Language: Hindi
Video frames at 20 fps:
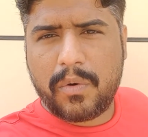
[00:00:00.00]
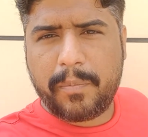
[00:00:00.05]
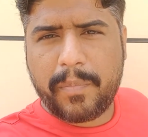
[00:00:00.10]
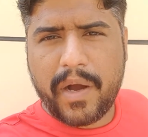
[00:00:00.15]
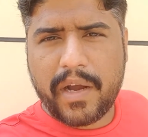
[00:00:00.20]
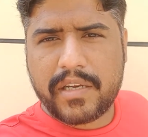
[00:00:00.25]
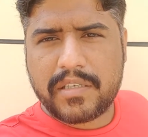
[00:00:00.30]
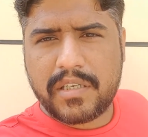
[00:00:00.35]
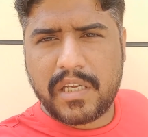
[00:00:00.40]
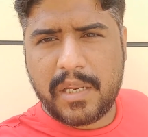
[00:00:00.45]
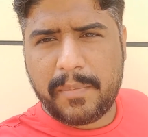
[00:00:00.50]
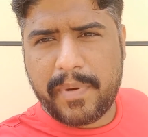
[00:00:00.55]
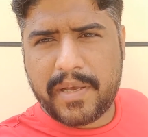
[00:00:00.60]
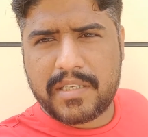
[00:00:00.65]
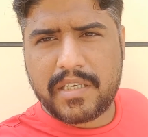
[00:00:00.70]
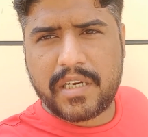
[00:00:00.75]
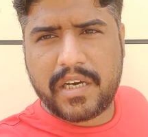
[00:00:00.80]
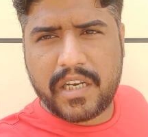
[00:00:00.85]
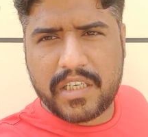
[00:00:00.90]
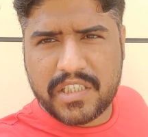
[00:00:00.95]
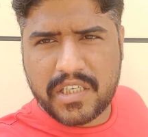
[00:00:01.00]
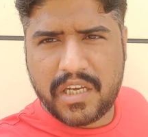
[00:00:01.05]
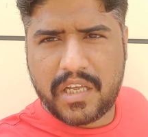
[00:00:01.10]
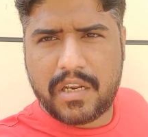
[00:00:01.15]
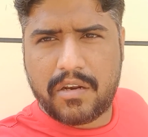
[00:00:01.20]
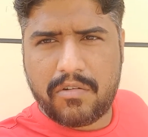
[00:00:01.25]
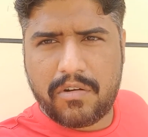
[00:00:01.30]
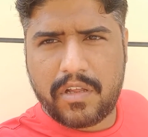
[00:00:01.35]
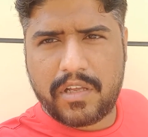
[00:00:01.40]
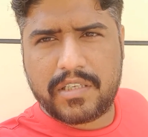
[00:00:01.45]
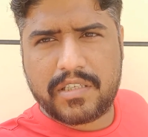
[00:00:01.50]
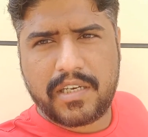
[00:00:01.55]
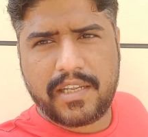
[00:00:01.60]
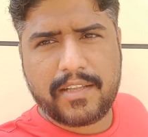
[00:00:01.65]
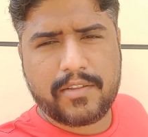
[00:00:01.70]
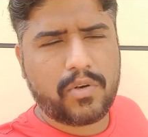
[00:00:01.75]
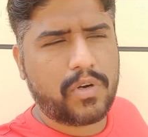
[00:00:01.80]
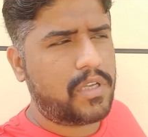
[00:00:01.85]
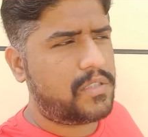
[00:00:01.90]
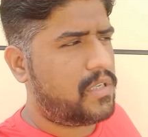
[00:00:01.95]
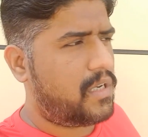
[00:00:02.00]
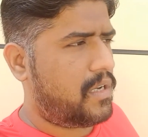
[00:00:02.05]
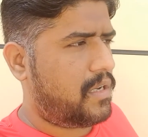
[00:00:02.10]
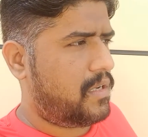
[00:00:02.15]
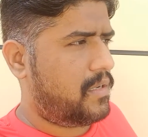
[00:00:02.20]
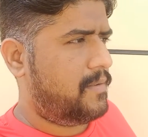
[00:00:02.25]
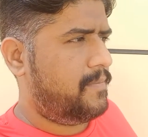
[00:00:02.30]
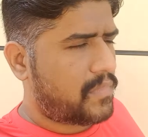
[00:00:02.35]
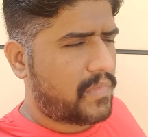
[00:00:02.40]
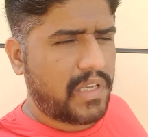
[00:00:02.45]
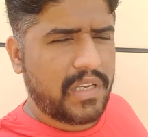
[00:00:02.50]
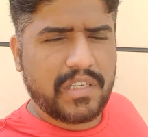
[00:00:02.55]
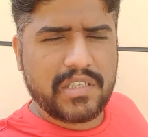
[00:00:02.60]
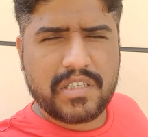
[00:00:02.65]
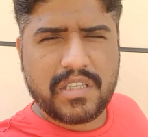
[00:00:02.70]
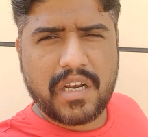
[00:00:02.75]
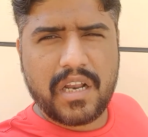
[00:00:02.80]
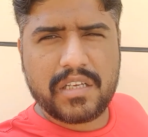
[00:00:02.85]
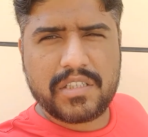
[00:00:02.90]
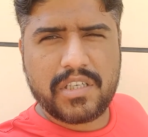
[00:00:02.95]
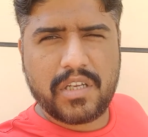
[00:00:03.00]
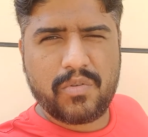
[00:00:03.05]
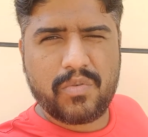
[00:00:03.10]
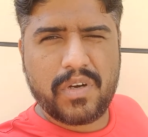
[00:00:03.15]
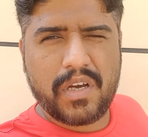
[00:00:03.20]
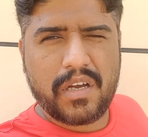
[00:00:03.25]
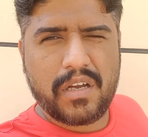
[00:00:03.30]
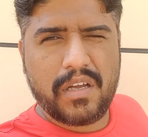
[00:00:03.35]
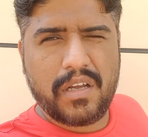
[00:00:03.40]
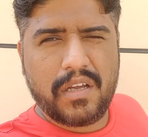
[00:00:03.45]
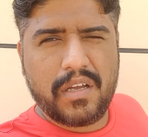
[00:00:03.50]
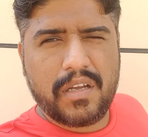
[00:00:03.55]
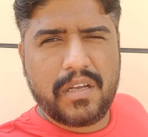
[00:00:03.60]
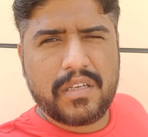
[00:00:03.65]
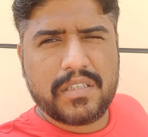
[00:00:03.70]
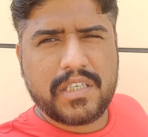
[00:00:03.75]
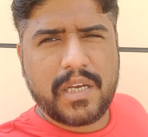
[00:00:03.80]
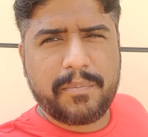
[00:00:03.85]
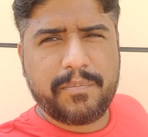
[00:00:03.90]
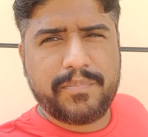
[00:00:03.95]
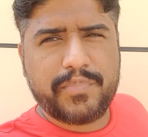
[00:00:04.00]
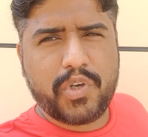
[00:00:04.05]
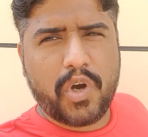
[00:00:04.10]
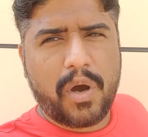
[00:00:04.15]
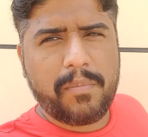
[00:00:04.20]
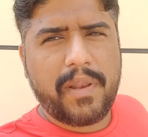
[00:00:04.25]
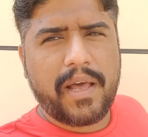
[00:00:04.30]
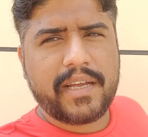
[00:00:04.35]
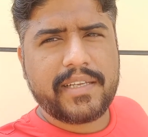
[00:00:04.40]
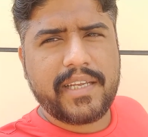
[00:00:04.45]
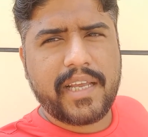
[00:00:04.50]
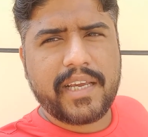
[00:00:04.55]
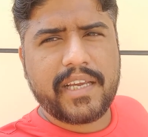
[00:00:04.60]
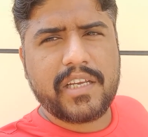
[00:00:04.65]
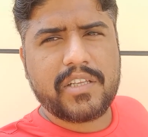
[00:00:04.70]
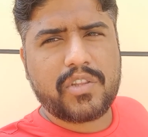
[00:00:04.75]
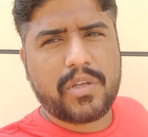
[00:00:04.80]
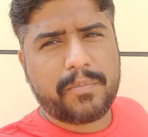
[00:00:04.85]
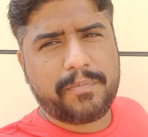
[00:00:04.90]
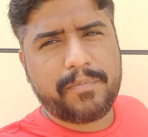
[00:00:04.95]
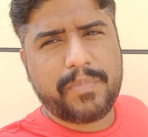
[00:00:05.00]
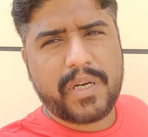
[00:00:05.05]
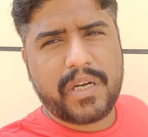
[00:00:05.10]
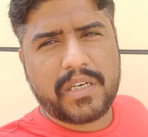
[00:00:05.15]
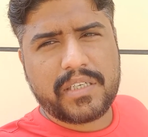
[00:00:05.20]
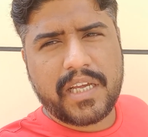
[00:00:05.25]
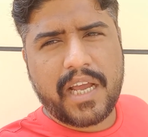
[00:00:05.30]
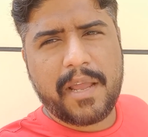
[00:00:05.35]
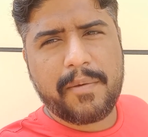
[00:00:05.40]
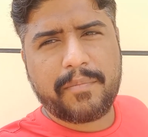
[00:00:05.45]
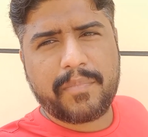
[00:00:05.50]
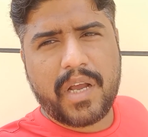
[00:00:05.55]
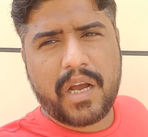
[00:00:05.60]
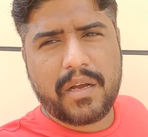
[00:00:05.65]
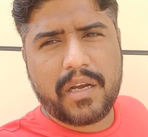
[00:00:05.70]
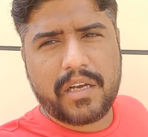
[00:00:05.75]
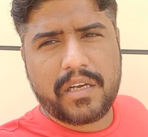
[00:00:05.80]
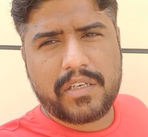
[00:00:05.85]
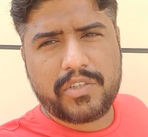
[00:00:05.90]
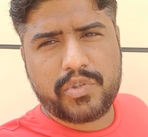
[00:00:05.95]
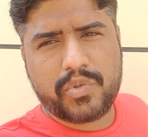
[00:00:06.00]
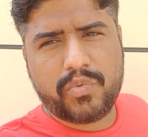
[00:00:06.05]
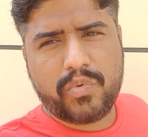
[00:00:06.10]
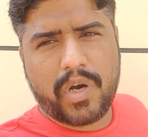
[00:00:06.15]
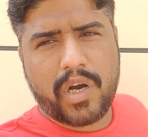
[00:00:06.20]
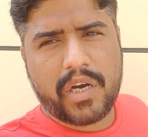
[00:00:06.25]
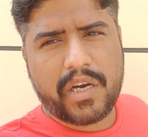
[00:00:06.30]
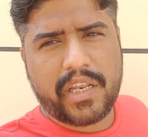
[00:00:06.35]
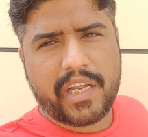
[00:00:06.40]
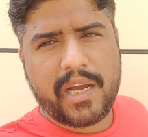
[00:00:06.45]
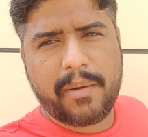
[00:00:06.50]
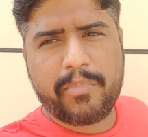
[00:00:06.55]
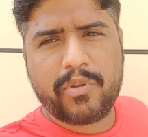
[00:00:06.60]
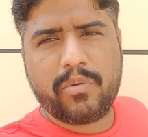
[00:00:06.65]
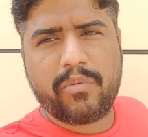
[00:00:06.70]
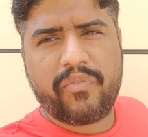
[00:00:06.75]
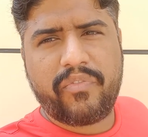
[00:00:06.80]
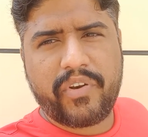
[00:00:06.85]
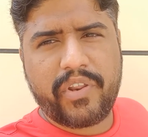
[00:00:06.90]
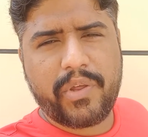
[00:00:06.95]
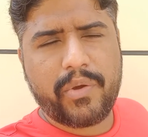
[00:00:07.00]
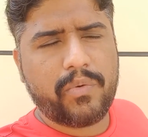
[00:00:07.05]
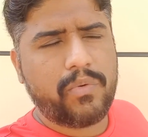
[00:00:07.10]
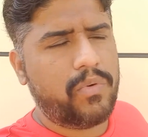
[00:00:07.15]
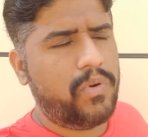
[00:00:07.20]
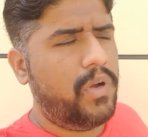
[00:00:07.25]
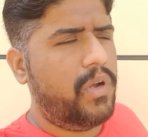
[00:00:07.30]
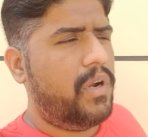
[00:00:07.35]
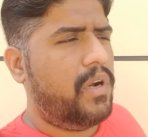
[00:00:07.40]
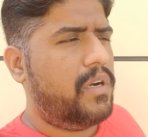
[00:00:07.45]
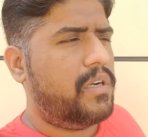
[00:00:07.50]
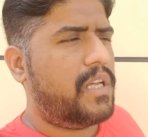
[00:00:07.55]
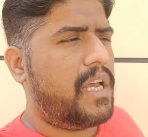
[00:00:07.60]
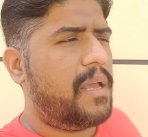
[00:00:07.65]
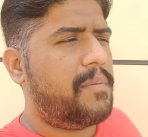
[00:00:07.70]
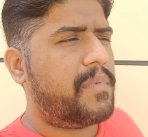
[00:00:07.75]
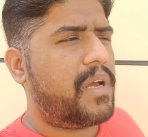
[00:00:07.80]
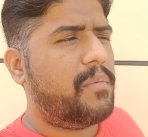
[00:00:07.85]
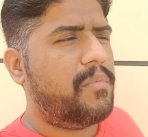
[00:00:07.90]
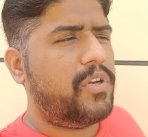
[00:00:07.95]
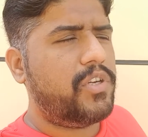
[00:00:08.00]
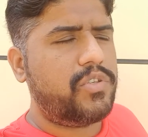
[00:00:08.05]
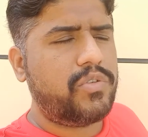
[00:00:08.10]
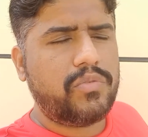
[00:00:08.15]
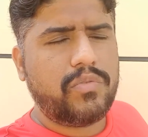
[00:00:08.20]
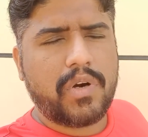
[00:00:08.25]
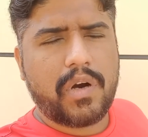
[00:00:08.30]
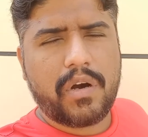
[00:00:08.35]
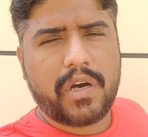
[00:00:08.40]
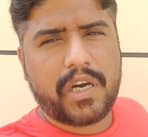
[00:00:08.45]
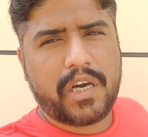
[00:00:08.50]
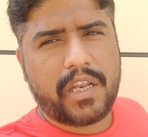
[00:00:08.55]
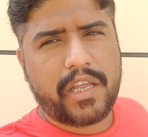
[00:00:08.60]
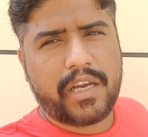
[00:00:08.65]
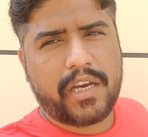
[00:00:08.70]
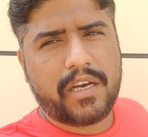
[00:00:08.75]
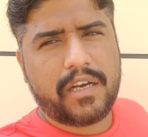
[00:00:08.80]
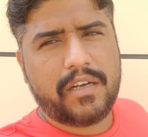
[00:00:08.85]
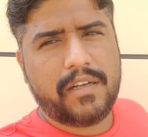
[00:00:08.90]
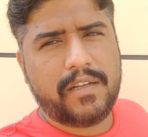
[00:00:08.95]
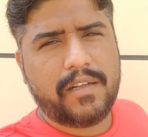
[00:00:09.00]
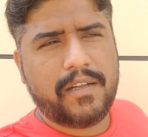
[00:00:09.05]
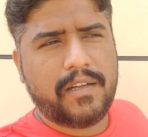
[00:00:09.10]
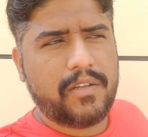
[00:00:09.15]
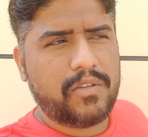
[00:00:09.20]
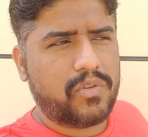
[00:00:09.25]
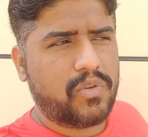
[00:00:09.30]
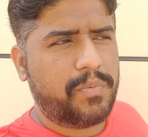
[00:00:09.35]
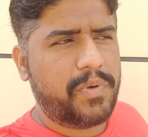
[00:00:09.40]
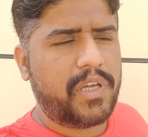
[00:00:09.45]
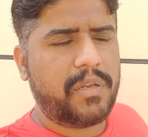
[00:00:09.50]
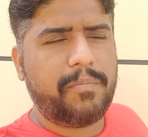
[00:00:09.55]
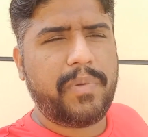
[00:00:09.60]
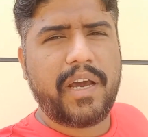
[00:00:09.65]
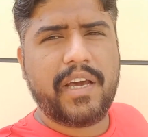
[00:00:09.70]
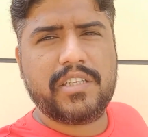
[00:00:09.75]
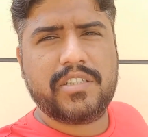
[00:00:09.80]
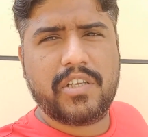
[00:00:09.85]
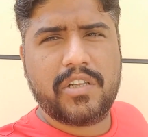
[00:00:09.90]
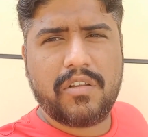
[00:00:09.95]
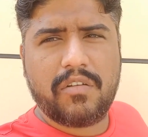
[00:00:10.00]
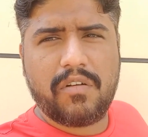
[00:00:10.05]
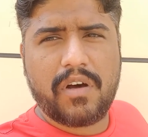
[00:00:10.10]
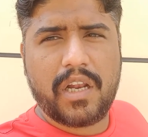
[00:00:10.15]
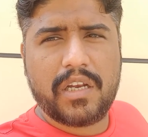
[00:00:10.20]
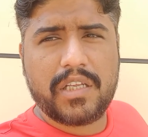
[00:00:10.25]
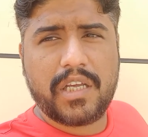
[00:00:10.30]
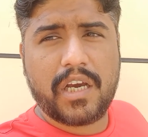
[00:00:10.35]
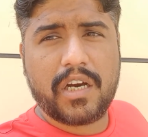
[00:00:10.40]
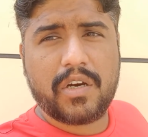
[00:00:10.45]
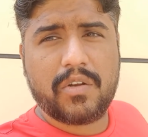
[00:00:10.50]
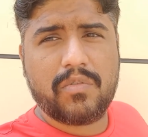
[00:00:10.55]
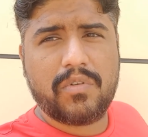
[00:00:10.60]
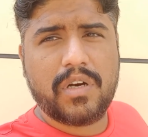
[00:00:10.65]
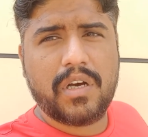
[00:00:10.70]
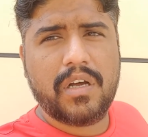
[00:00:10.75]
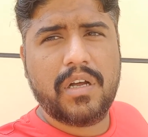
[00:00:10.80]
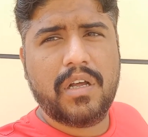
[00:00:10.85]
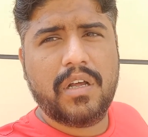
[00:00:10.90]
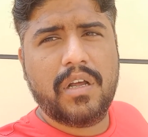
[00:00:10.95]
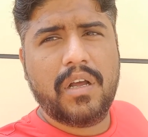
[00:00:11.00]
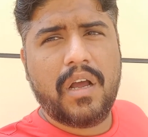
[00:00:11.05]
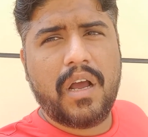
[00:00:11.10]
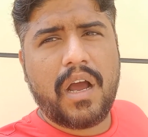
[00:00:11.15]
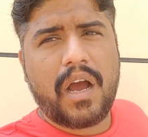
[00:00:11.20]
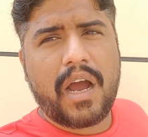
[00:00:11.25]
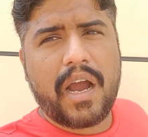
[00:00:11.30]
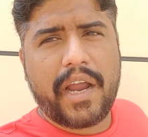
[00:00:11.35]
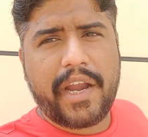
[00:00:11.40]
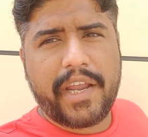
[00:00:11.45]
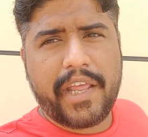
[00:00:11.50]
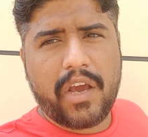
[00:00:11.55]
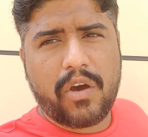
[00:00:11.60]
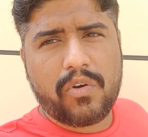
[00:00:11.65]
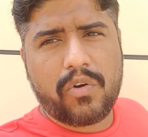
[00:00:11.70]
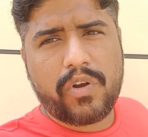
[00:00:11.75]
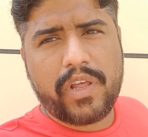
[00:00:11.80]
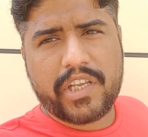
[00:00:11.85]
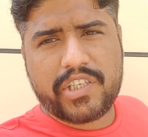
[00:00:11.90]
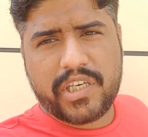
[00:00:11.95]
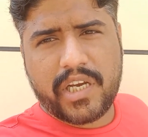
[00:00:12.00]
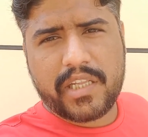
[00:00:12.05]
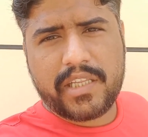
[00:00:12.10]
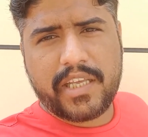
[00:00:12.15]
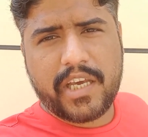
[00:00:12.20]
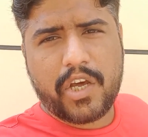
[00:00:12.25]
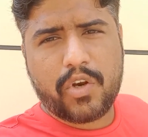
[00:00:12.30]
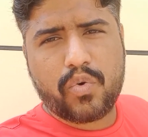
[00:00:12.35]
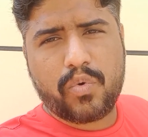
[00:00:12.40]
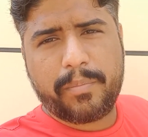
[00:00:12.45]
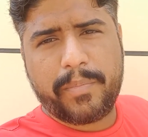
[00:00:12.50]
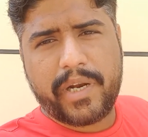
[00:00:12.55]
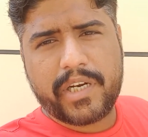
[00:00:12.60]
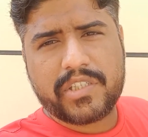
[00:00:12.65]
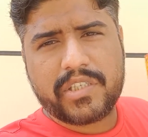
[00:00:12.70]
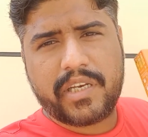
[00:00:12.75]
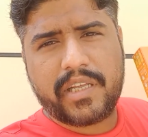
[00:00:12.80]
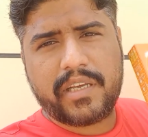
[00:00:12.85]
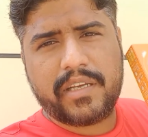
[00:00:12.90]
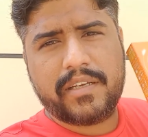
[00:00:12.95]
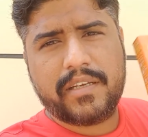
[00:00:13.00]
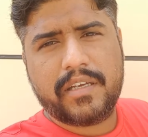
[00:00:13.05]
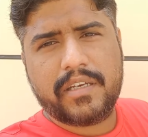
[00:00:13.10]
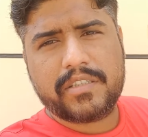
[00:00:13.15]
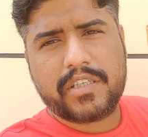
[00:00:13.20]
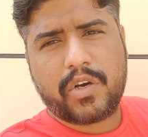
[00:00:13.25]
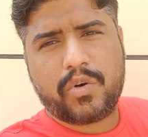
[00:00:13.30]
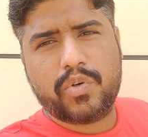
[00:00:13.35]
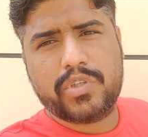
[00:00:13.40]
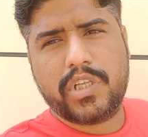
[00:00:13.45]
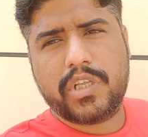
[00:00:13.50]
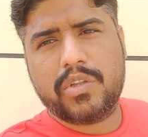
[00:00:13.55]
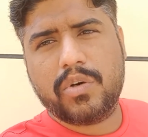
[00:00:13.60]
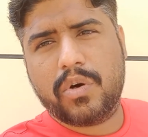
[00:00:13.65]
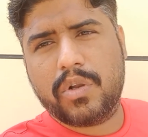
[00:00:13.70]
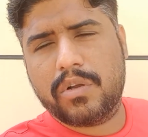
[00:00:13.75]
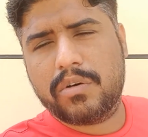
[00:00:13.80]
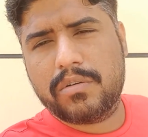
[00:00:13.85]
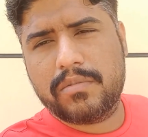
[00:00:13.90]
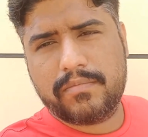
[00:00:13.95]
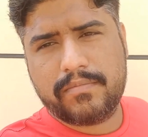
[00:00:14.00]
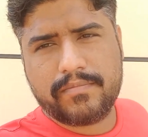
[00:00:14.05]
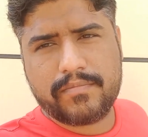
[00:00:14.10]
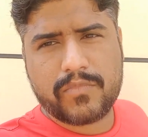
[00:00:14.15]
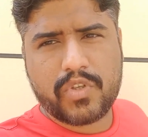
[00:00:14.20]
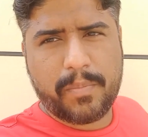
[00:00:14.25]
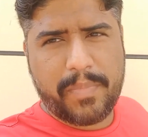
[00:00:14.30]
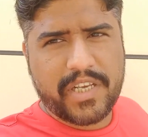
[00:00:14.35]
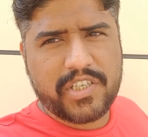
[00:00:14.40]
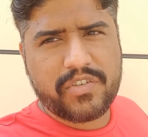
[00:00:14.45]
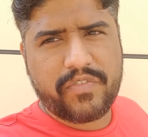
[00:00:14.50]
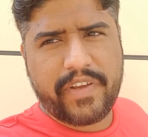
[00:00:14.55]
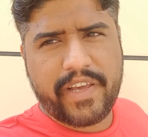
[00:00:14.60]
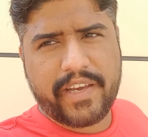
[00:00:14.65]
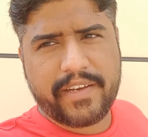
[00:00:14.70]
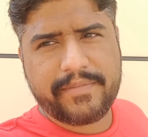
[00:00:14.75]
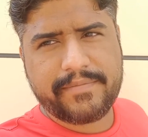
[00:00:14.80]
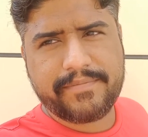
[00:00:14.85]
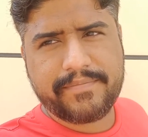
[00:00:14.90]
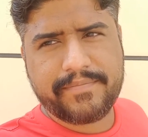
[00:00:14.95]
पाकिस्तानी पैसे खर्च कर रहा हूँ ना इसलिए थोड़ा सा इस तरह चलूँगा जब जॉब लग जाएगी तब टाइम का इशू हुआ करेगा अभी तो फ्री हूँ टाइम का भी इशू हुआ करेगा तो फिर बाहर से धुलवा दिया करो आइडिया उन्होंने अच्छा दिया रूममेट्स ने कि खुद ही धो लो तो बेस्ट वे है